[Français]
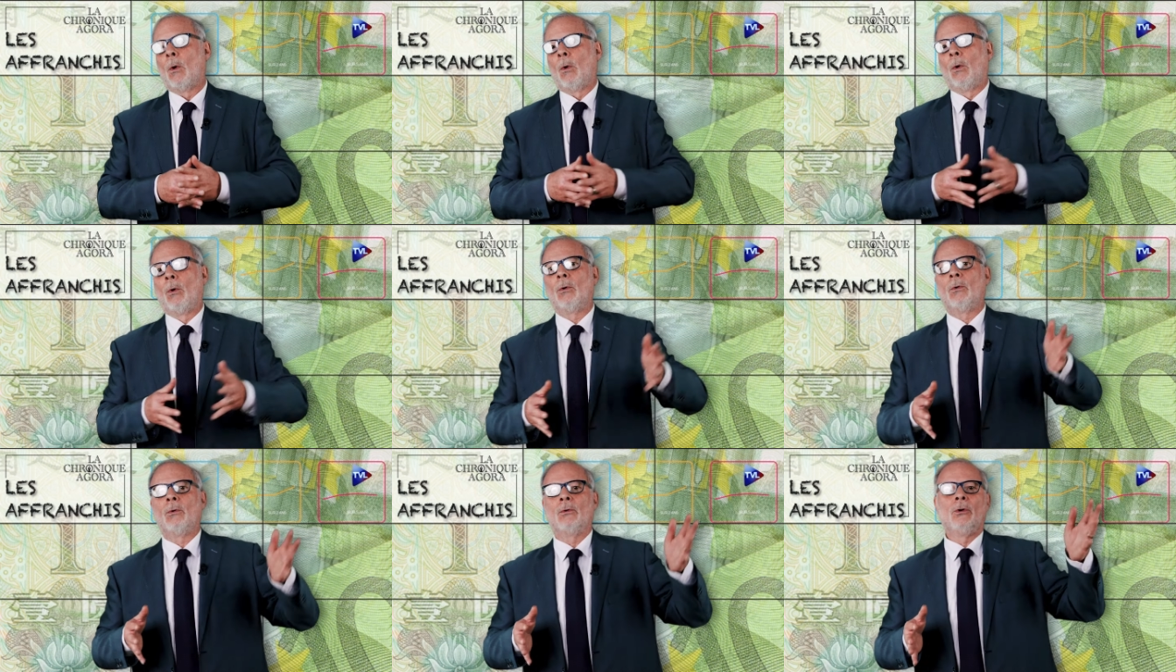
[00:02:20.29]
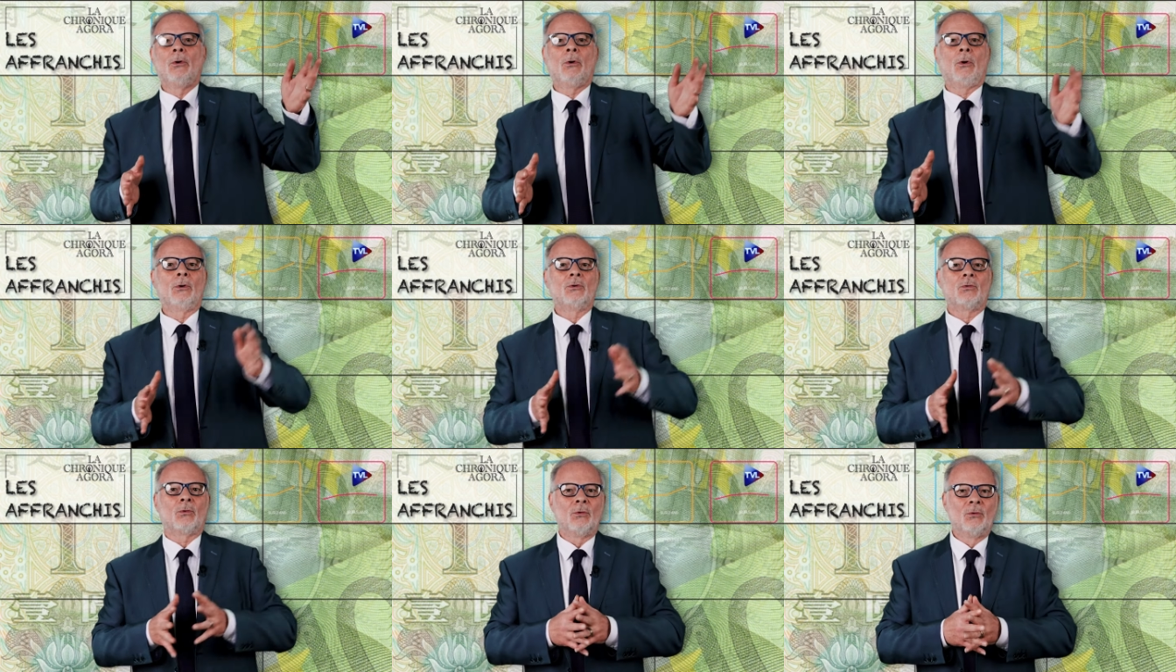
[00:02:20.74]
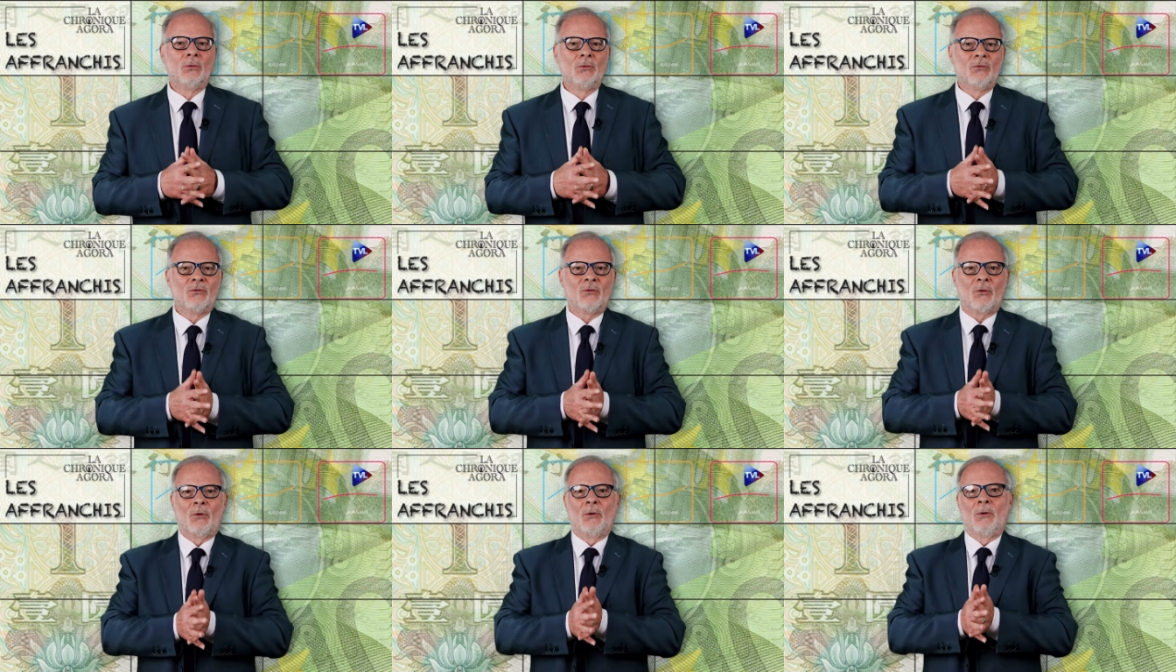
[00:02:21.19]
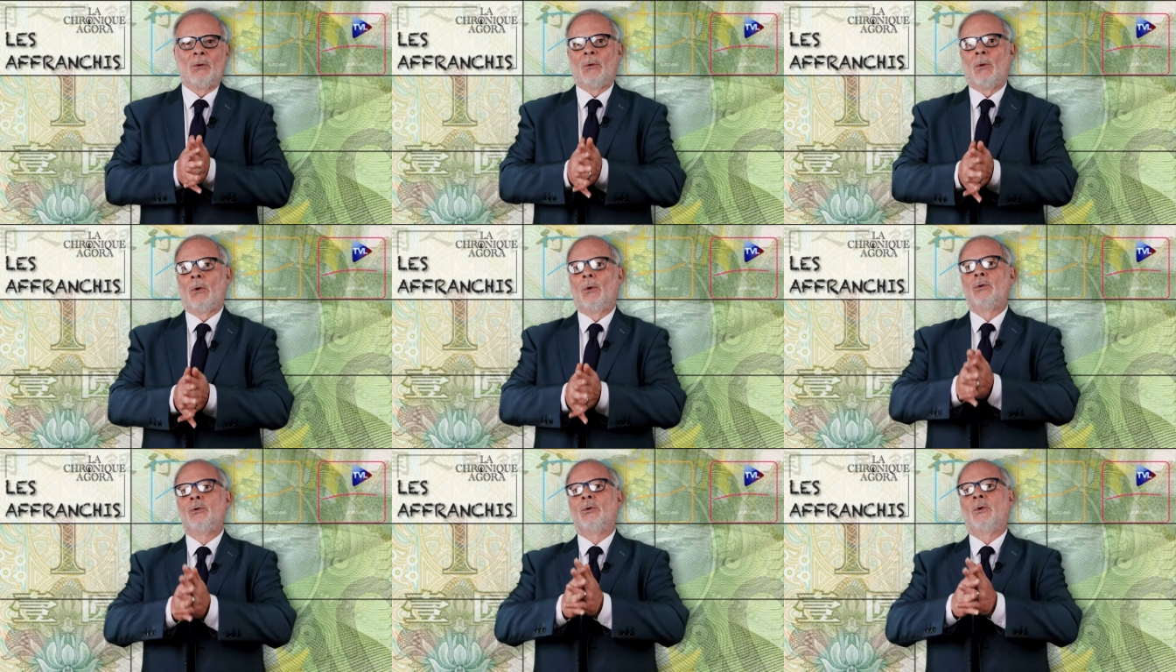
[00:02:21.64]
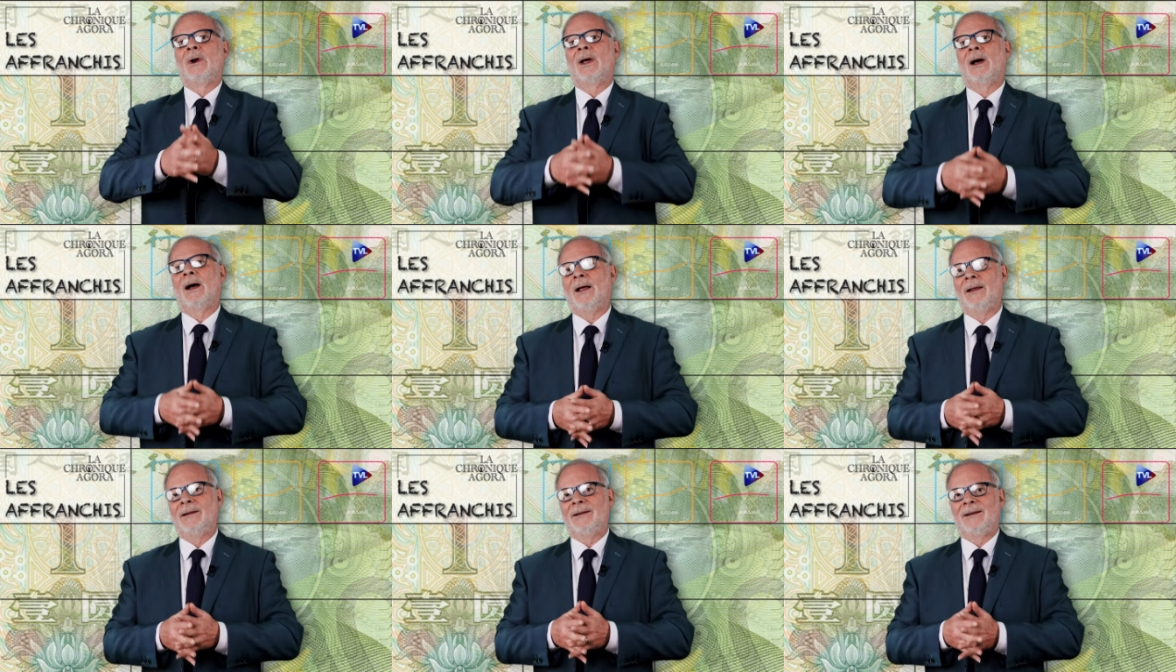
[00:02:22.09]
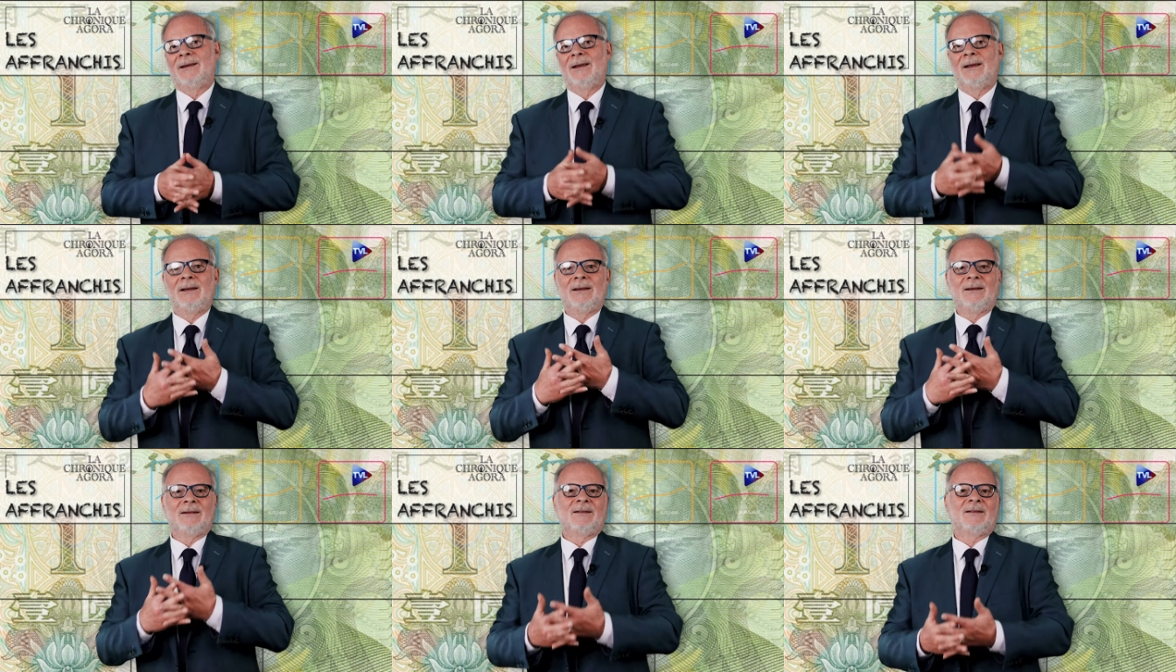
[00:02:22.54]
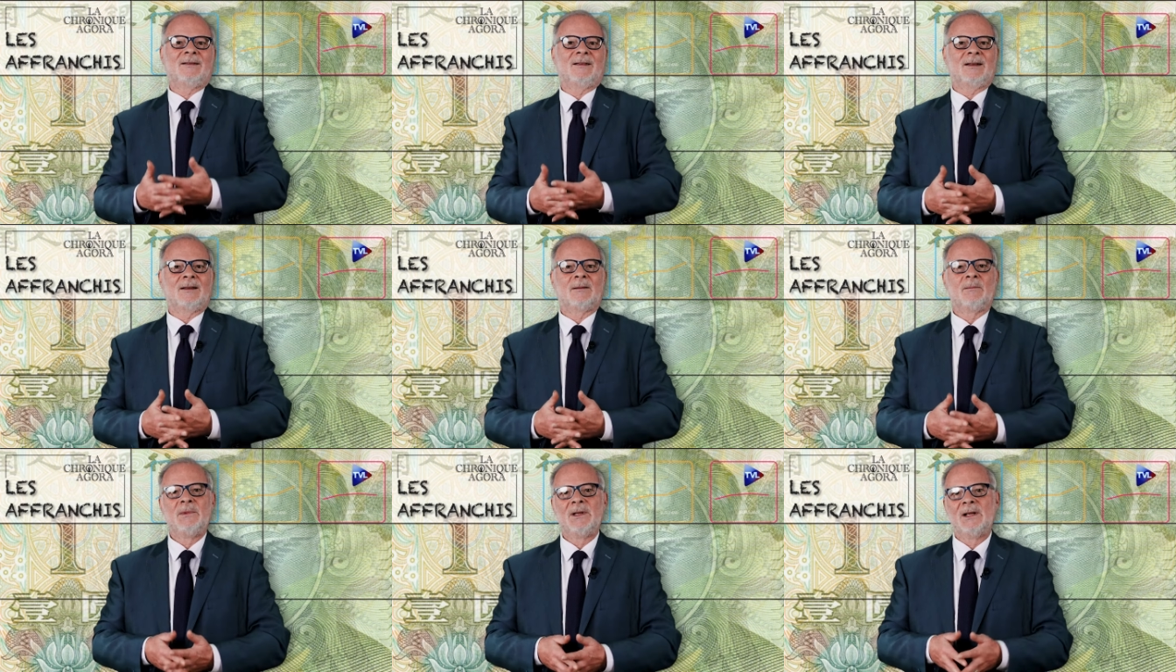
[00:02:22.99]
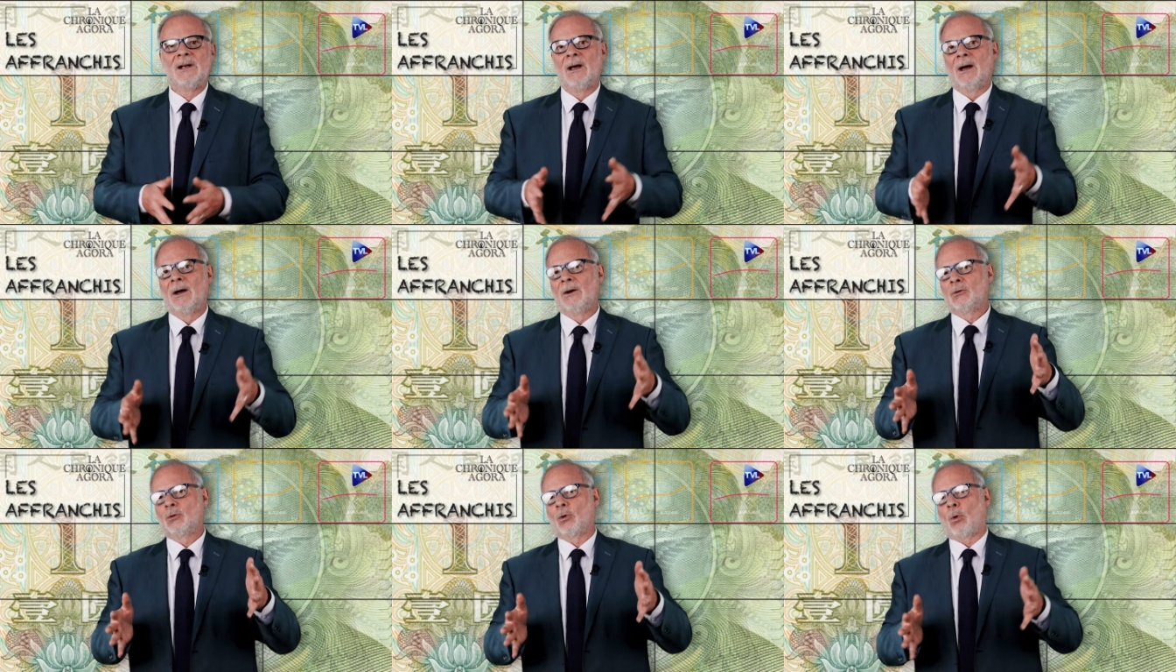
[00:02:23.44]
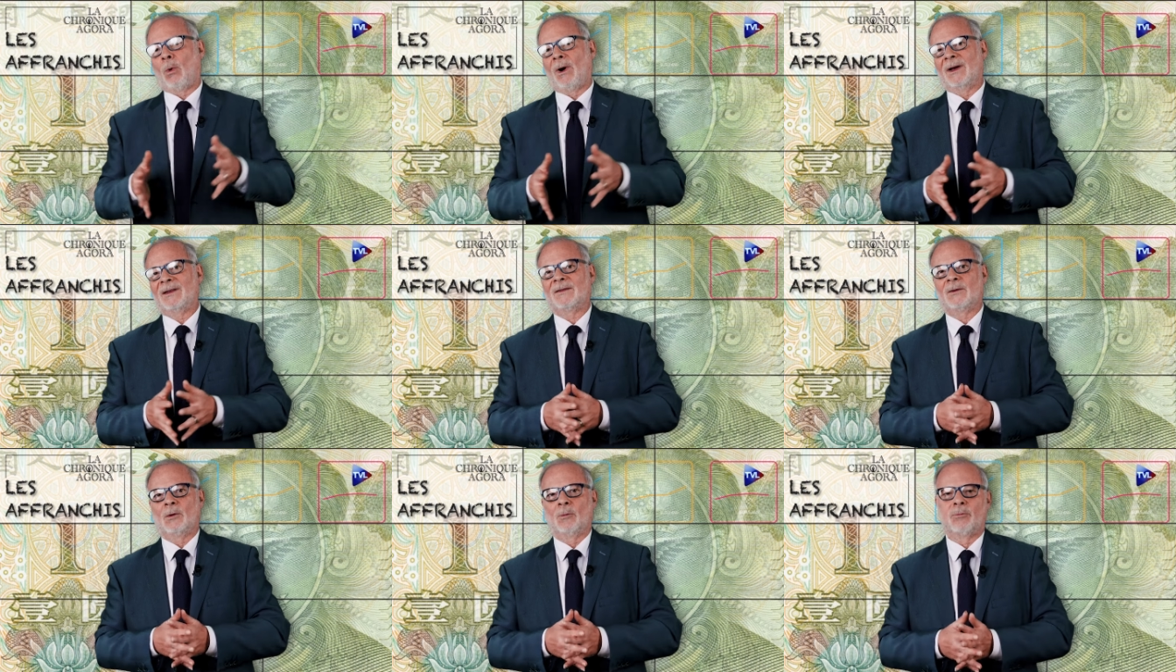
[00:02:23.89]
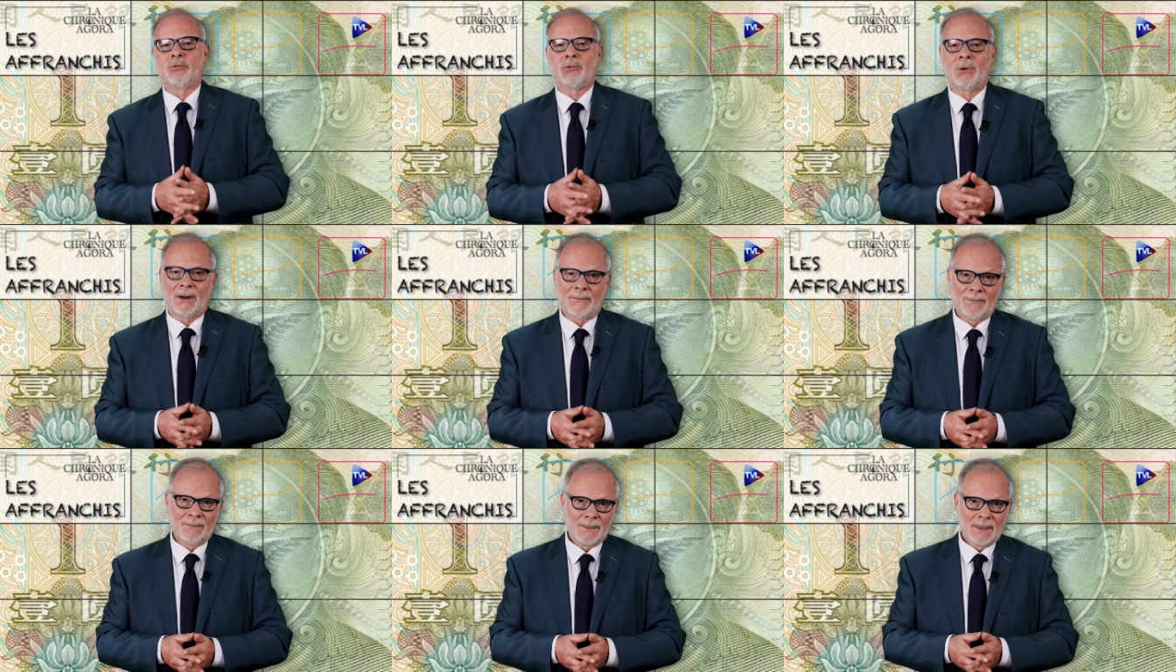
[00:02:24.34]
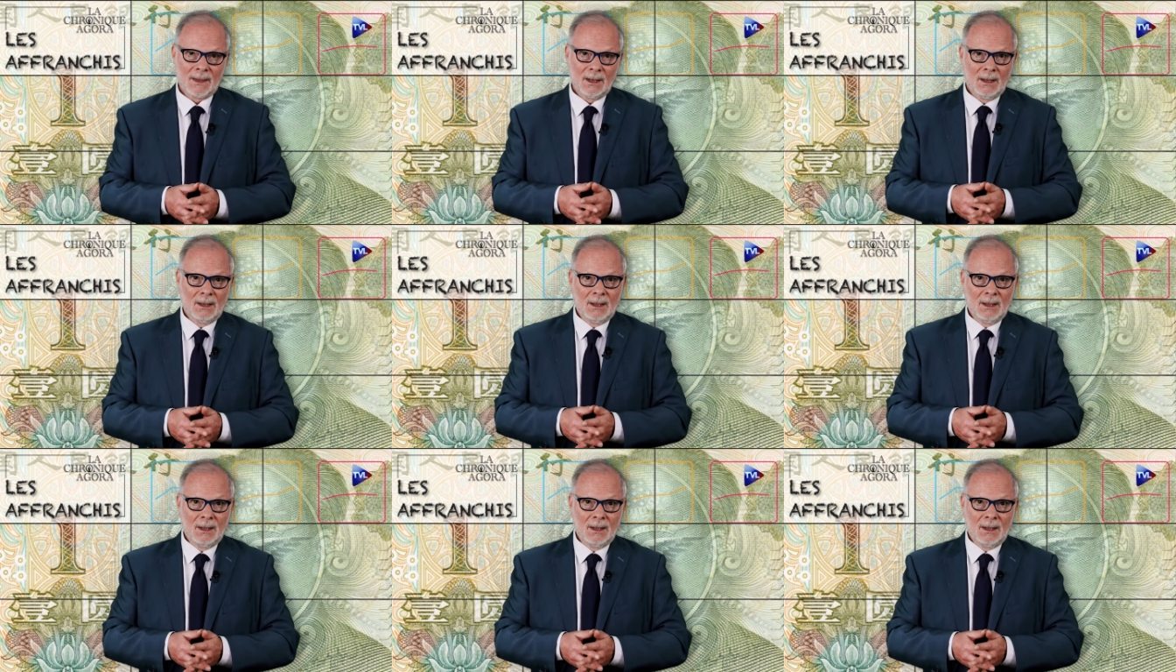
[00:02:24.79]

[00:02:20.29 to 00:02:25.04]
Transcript: on le retrouve euh, au-delà des 7300 points.